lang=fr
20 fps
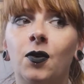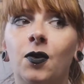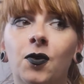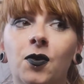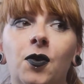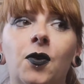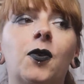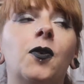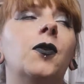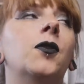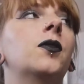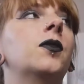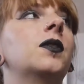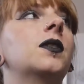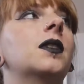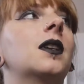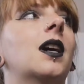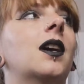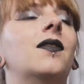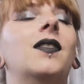l'eau
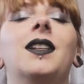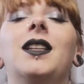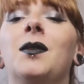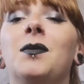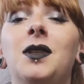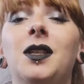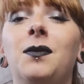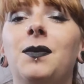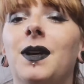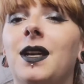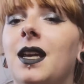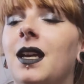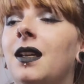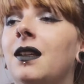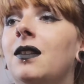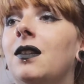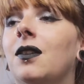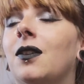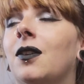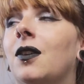rose avec des petites
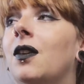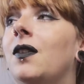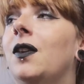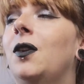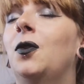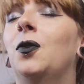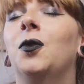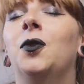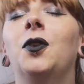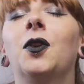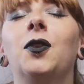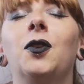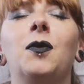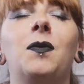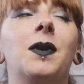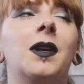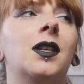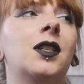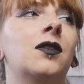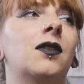paillettes, euh, avec une odeur de
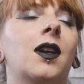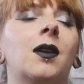pêche.